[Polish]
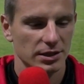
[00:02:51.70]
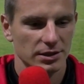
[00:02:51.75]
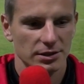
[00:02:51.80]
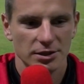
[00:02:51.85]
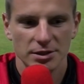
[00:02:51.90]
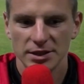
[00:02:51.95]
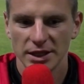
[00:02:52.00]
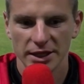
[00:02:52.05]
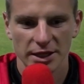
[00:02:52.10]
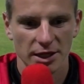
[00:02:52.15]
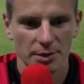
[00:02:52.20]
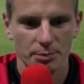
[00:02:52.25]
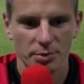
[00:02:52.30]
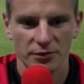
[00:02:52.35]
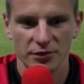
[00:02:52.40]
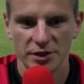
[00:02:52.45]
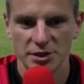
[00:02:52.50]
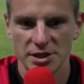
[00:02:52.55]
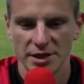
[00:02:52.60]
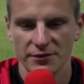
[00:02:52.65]
I tak jak
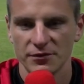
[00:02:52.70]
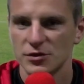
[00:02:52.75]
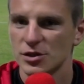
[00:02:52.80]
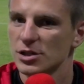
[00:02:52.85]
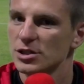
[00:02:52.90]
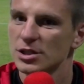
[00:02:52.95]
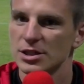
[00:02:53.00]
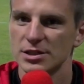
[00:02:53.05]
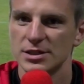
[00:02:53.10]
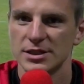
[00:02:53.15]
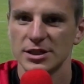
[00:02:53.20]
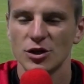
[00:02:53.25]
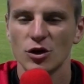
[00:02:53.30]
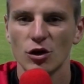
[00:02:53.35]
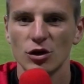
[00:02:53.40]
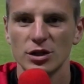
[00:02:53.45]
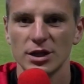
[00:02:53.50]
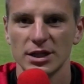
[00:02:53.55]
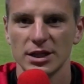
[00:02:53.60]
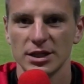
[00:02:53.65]
powiedziałem wcześniej, z
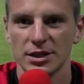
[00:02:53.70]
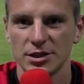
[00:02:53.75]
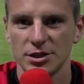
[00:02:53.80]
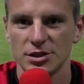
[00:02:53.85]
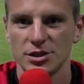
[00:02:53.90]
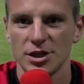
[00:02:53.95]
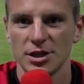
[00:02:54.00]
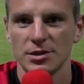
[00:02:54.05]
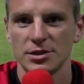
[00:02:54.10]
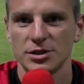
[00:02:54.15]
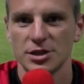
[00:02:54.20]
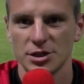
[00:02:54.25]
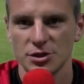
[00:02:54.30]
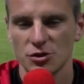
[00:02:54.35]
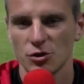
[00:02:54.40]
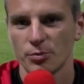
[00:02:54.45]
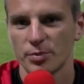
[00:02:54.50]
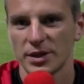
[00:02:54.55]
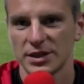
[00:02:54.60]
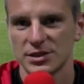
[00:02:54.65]
tygodnia na tydzień
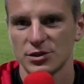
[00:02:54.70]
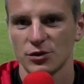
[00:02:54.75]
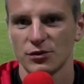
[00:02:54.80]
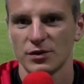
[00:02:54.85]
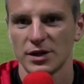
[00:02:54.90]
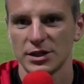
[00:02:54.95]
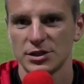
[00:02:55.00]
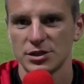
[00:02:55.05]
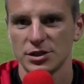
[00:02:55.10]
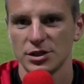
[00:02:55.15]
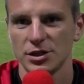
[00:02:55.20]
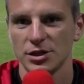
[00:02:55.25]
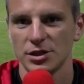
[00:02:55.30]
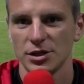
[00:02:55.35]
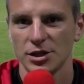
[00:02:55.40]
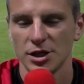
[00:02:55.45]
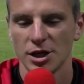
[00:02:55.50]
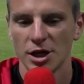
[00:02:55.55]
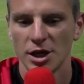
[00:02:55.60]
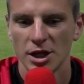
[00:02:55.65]
ciężko pracować i,
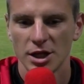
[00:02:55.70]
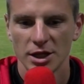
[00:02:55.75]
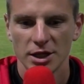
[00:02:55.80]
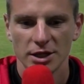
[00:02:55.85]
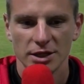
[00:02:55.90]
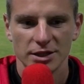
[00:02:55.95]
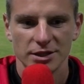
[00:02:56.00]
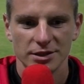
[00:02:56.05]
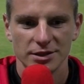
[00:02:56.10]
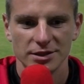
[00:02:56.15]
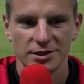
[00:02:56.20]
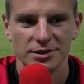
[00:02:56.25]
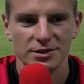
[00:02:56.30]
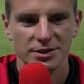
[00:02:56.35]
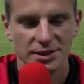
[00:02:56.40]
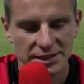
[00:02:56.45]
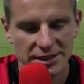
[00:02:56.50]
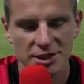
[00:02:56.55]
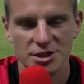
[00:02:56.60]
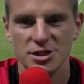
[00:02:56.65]
i,
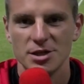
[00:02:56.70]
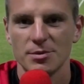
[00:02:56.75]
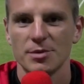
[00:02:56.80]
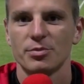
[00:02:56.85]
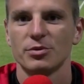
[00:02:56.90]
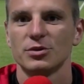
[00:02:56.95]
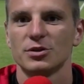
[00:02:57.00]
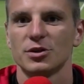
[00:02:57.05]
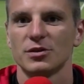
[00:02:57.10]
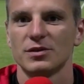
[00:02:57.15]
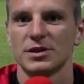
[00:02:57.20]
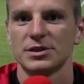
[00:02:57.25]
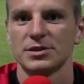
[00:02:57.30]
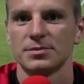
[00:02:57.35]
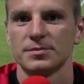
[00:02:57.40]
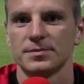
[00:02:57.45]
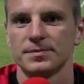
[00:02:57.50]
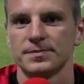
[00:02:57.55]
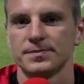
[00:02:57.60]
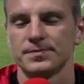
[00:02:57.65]
i zaczniemy punktować.
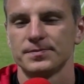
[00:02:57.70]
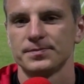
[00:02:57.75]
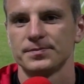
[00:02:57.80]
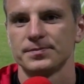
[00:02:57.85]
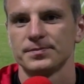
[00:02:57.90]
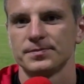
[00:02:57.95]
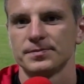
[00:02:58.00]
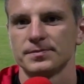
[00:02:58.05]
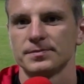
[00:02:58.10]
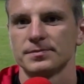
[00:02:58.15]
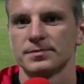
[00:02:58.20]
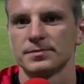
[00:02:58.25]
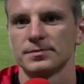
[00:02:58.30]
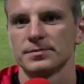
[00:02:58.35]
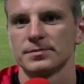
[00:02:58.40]
Rafał, bardzo